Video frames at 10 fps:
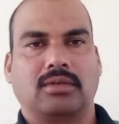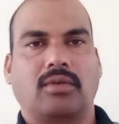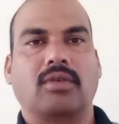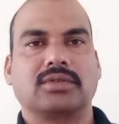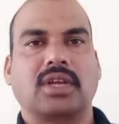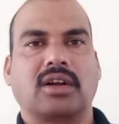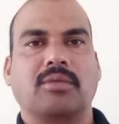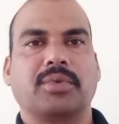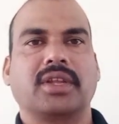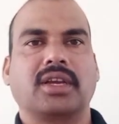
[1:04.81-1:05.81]
कौन सा
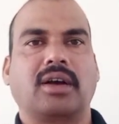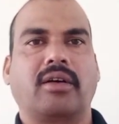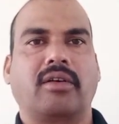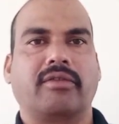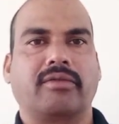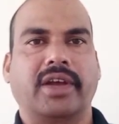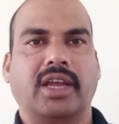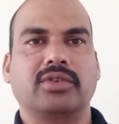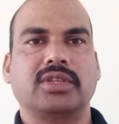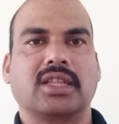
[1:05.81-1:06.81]
कंपनी का
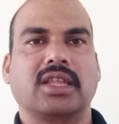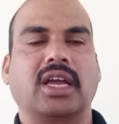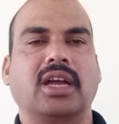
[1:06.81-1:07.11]
वैल्यू ज़्यादा